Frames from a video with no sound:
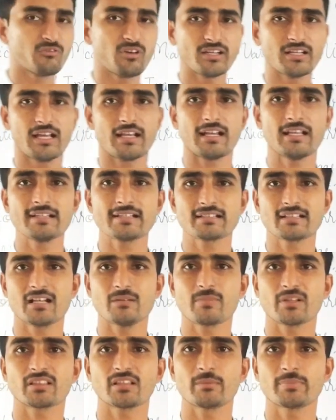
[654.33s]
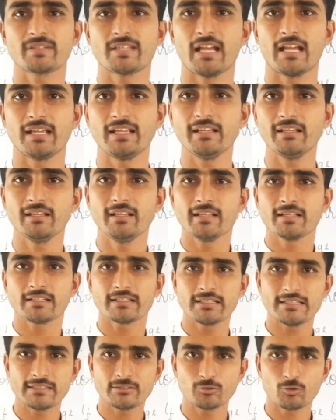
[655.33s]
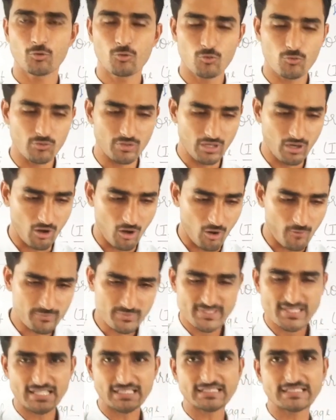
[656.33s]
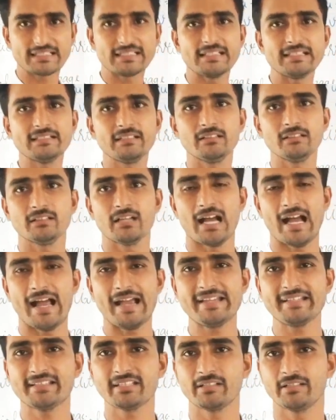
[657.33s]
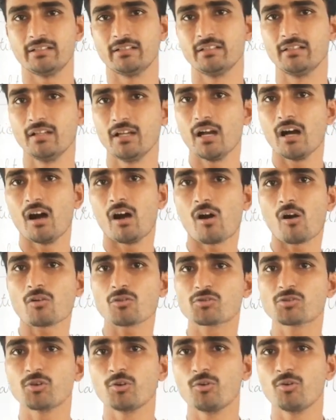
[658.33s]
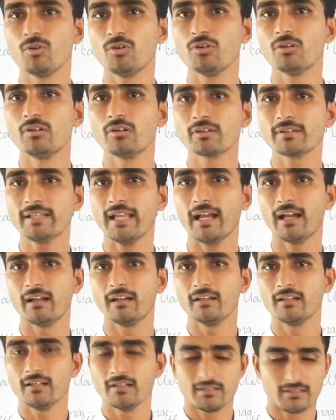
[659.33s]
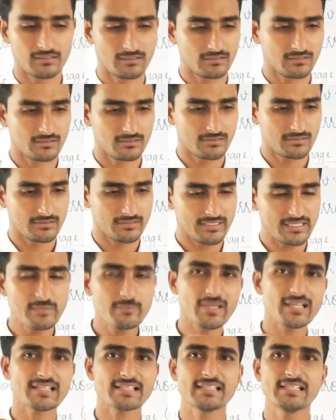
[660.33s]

वन आ रहा है इसका मतलब क्या है कि जो ऑब्जेक्ट की हाइट है और जो क्या इमेज